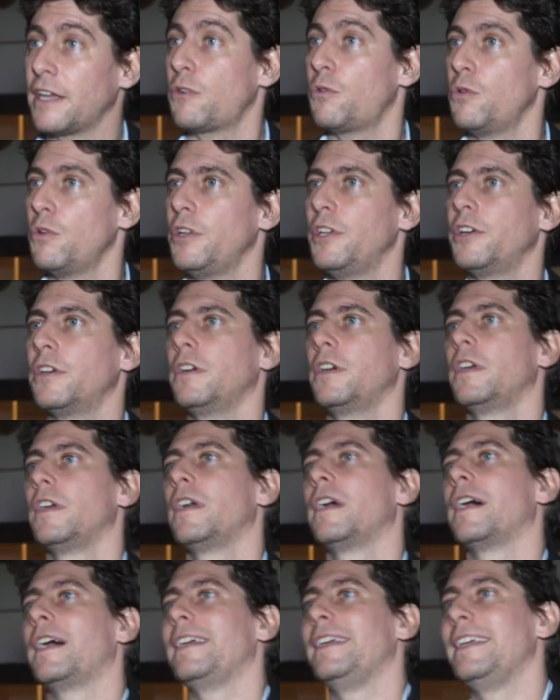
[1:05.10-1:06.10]
julio
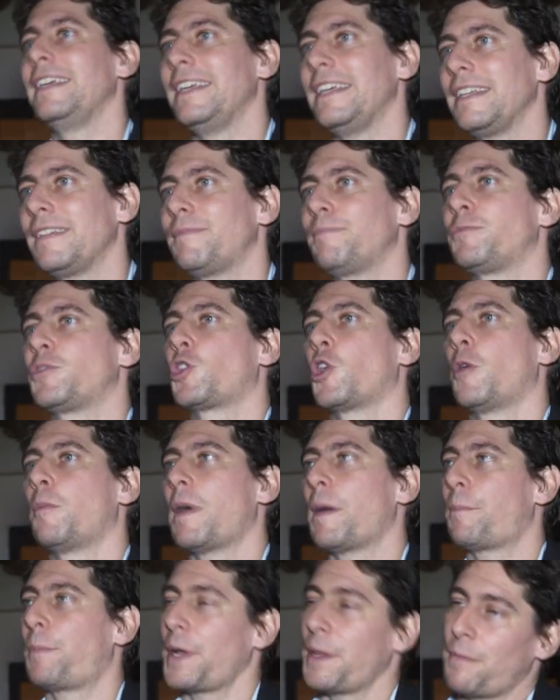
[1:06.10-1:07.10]
y
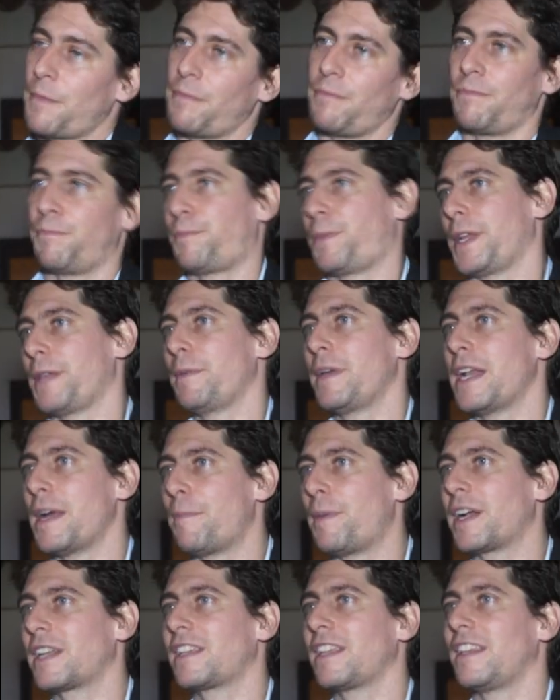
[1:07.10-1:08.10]
toma primera
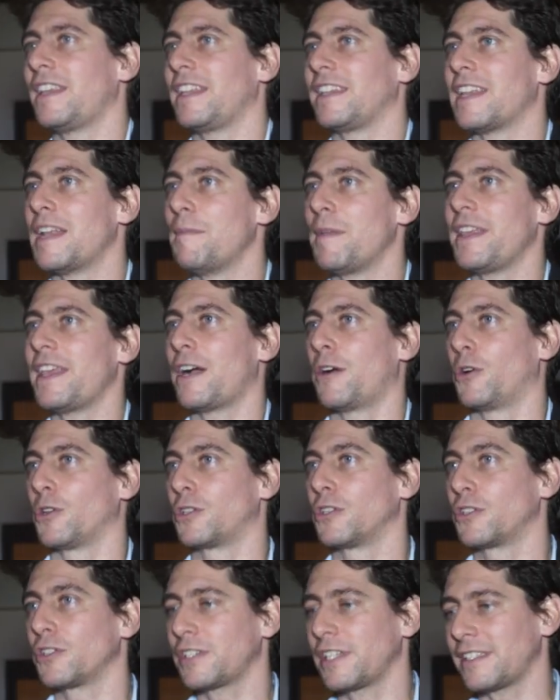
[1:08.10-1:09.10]
parte del mes de
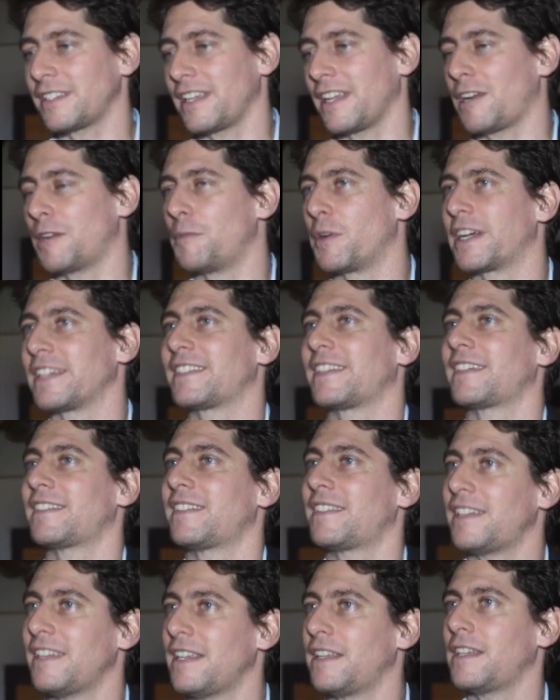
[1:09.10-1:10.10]
agosto. Entonces es como que se
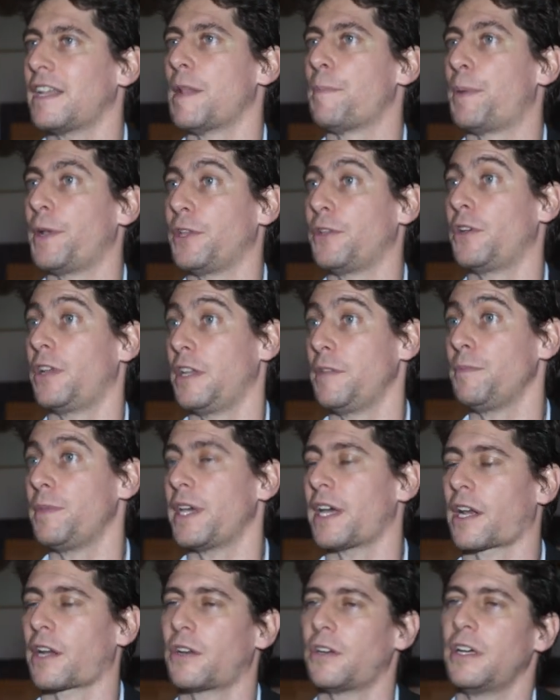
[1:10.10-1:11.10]
extiende el periodo del
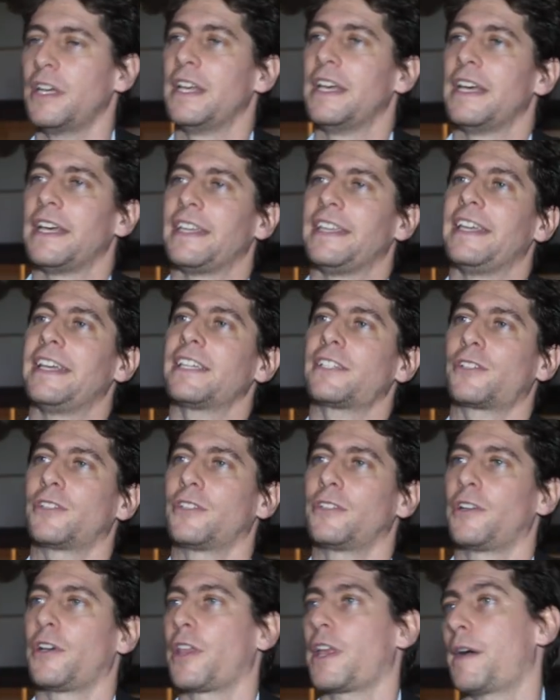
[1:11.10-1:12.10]
invierno y
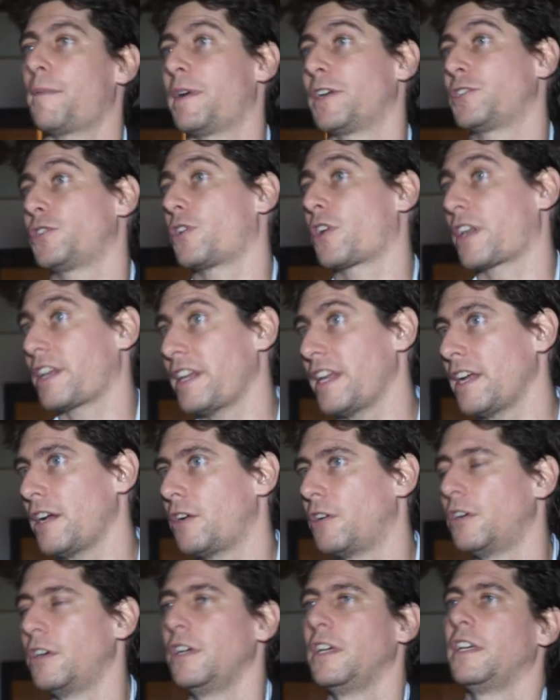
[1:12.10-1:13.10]
eso nos da mayor
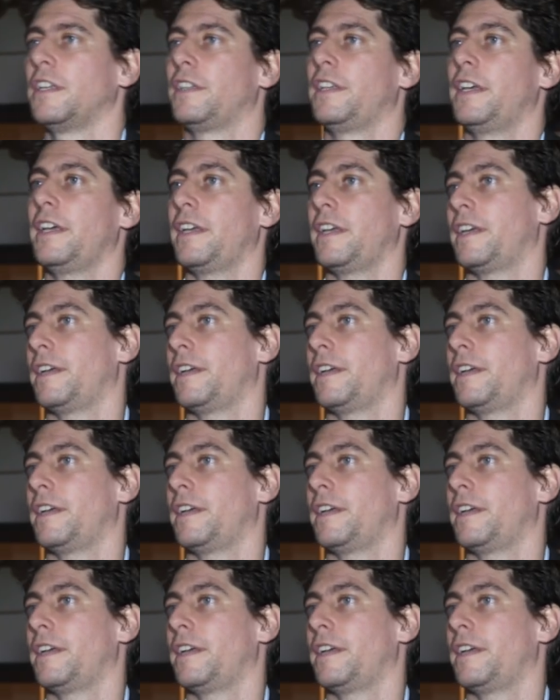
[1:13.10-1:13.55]
riesgo de